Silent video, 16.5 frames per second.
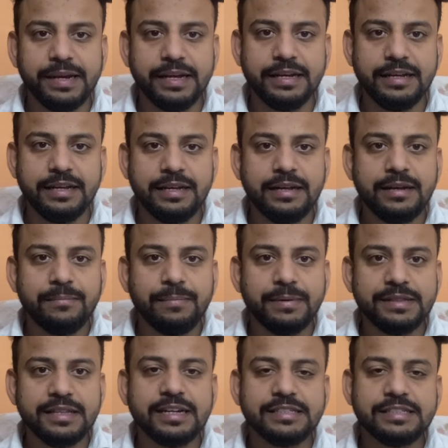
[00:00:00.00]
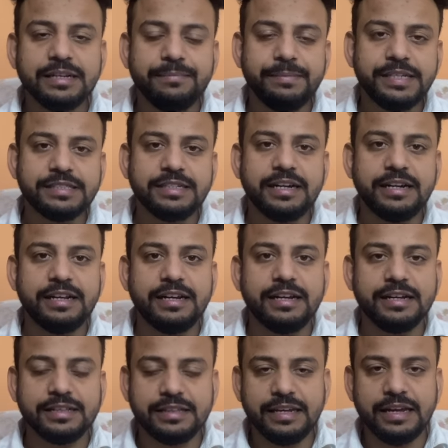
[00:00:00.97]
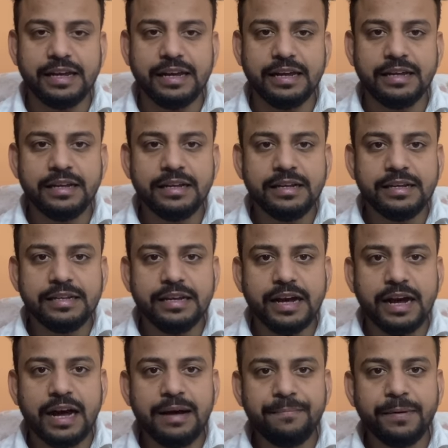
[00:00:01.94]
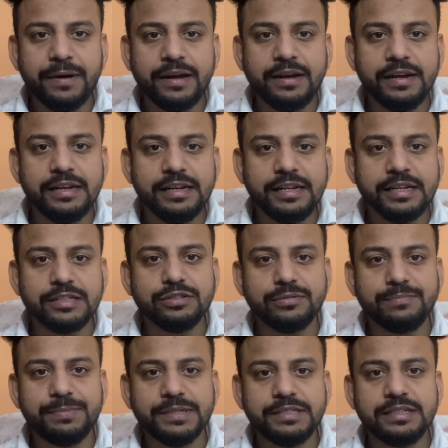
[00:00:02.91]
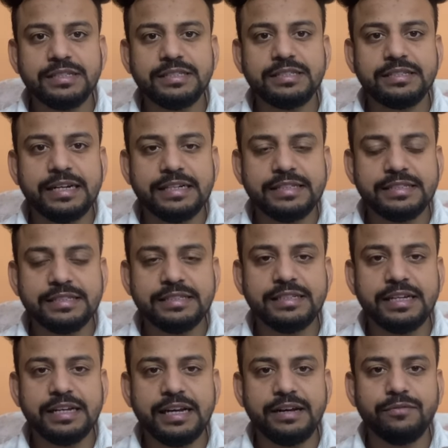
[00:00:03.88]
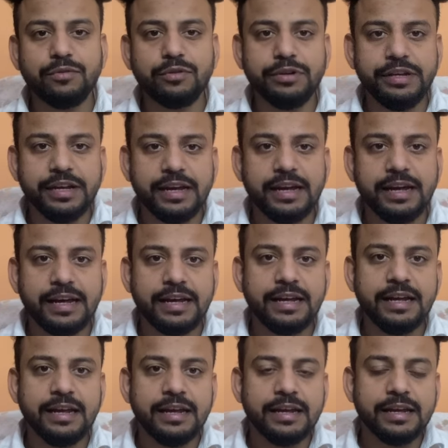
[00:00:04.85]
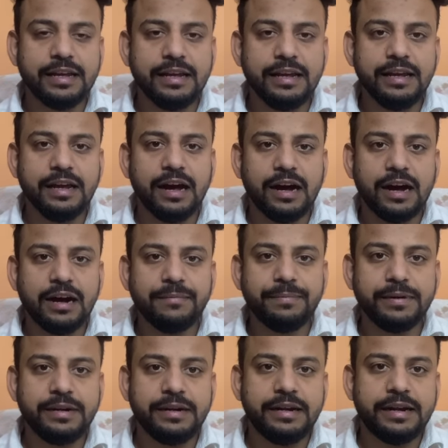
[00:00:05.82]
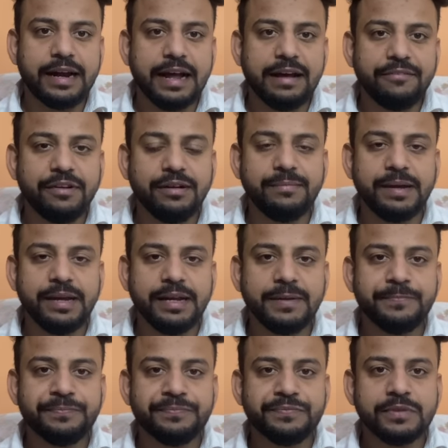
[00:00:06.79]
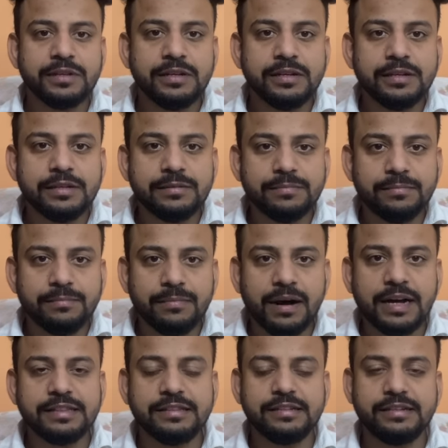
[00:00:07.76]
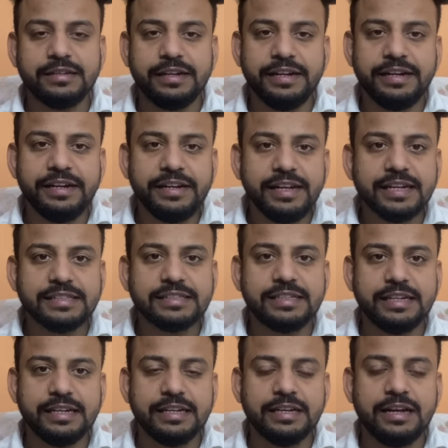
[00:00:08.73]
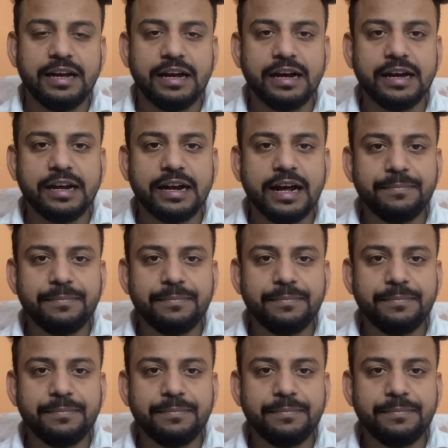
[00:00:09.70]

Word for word: में 15 से 20 घंटे लगते हैं यहाँ पर इनकी जो बिजनेस स्ट्रेटेजी है वो ये है कि अब ट्रैवल में मात्र इंडिया से अगर